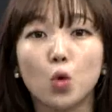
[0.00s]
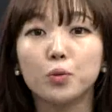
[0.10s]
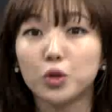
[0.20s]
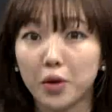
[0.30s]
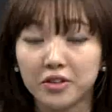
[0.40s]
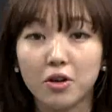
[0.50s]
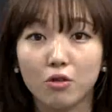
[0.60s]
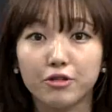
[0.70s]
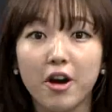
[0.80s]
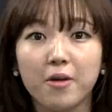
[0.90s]
도움이 되는
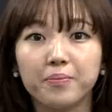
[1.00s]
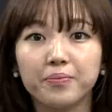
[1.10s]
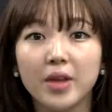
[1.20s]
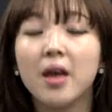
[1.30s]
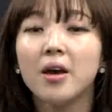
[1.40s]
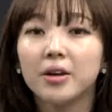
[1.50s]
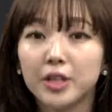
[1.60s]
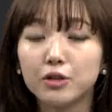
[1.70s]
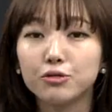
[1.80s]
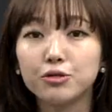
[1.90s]
거고요.
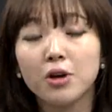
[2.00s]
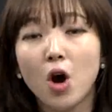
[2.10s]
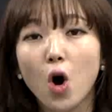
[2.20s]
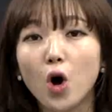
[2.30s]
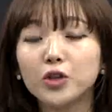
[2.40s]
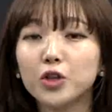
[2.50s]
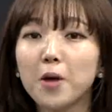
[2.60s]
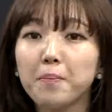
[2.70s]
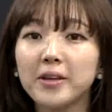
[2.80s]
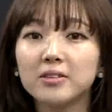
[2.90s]
그리고
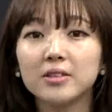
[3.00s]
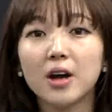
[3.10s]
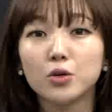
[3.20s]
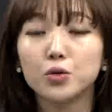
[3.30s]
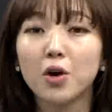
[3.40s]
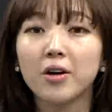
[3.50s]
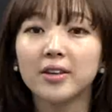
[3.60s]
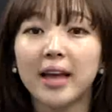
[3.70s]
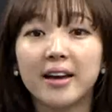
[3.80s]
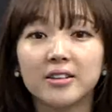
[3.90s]
어떤 파트가
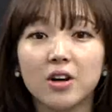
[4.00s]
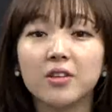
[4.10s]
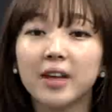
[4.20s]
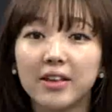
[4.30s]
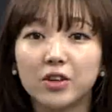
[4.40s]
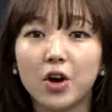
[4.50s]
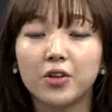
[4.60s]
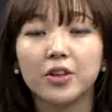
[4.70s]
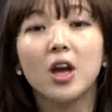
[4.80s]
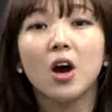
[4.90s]
유형이 다르건
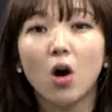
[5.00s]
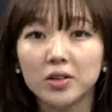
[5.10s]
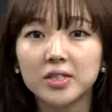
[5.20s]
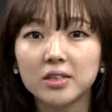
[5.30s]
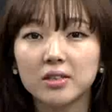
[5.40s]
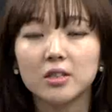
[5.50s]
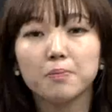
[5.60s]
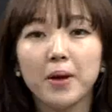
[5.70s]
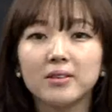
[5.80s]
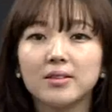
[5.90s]
같건
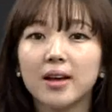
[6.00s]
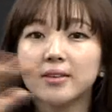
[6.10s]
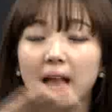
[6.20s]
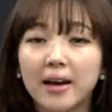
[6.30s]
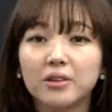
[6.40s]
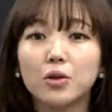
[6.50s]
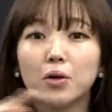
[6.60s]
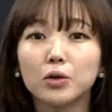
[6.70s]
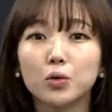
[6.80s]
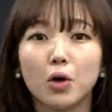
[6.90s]
어쨌든 파트가
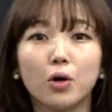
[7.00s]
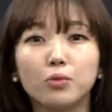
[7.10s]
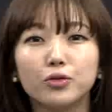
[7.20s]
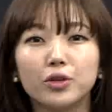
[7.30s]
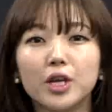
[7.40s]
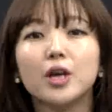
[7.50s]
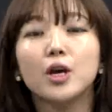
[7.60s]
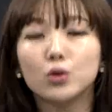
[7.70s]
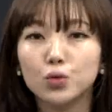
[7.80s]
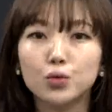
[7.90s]
다르더라도 여러분들이
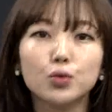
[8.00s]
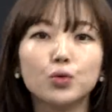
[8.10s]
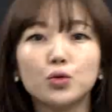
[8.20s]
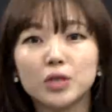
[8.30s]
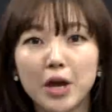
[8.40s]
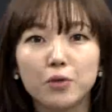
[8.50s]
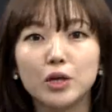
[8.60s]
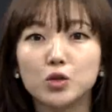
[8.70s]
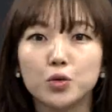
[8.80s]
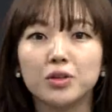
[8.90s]
두루두루
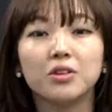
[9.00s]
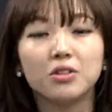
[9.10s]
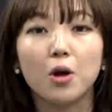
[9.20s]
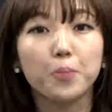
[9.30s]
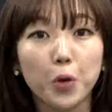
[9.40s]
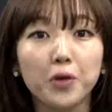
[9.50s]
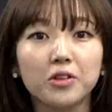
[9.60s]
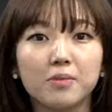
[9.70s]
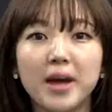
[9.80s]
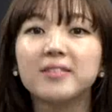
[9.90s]
사용될 수 있는 그런
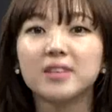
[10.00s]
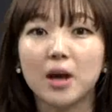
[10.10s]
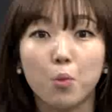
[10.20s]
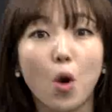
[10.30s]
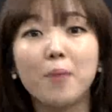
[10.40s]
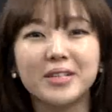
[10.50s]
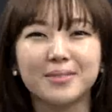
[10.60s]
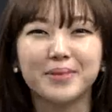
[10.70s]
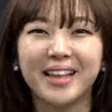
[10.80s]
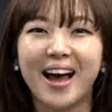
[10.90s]
표현들만 제가
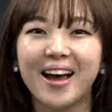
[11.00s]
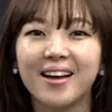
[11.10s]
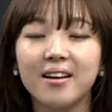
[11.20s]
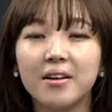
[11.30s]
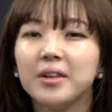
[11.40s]
모아봤습니다.